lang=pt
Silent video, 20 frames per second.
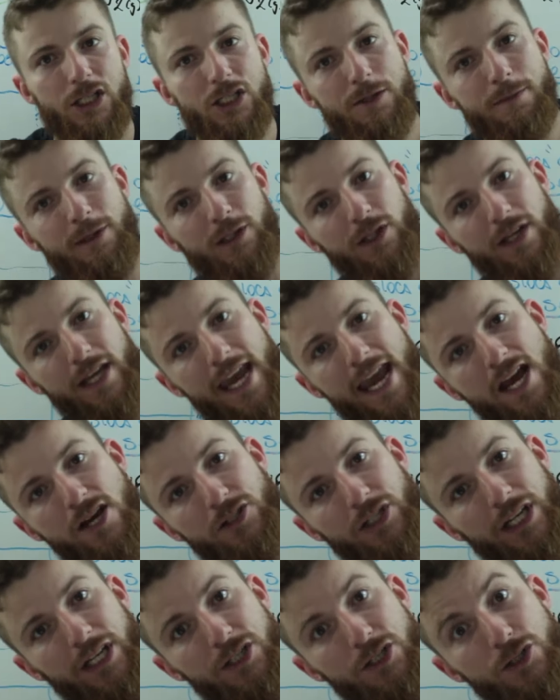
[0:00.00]
diminuir
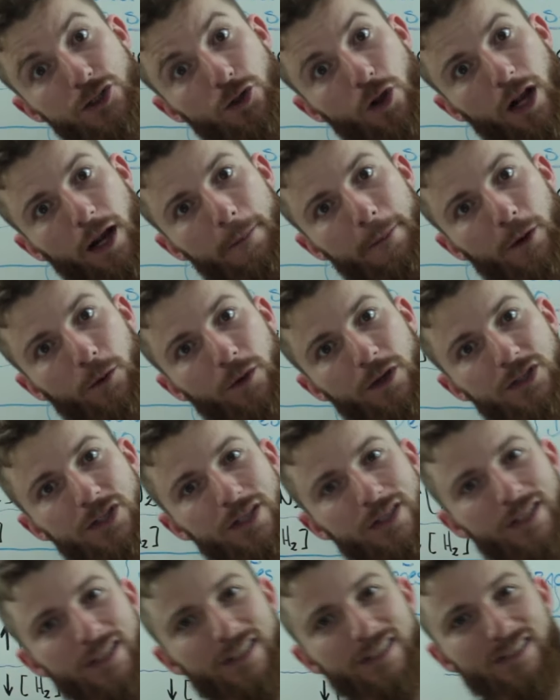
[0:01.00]
reagente, desloca para
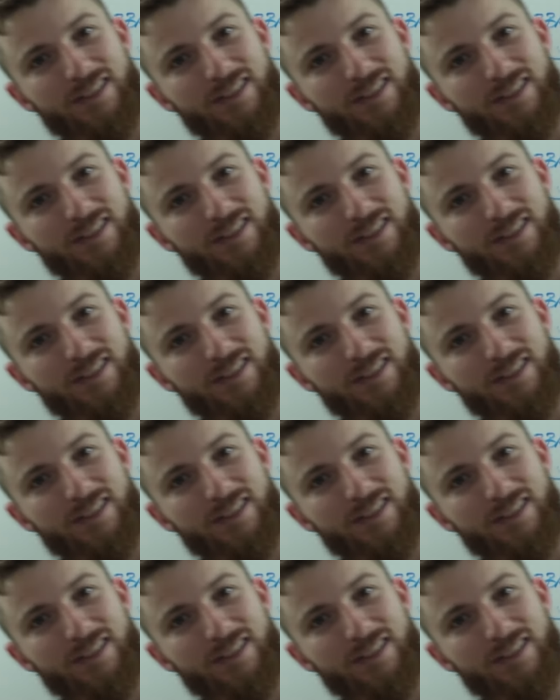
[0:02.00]
onde?